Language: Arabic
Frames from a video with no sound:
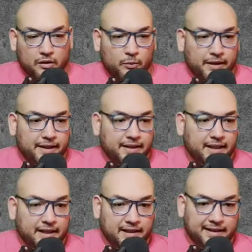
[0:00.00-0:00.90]

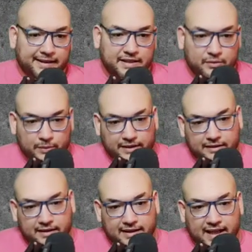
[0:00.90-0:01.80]
وهنا
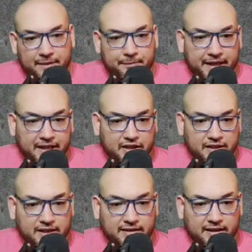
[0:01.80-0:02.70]
الاسود لعب اتش
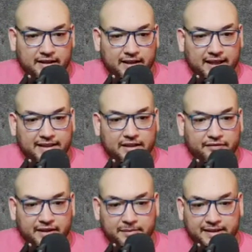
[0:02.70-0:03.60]
6 هات
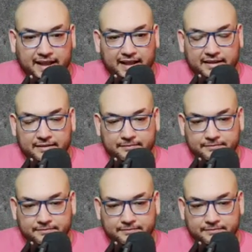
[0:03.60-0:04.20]
الفيل بتاعك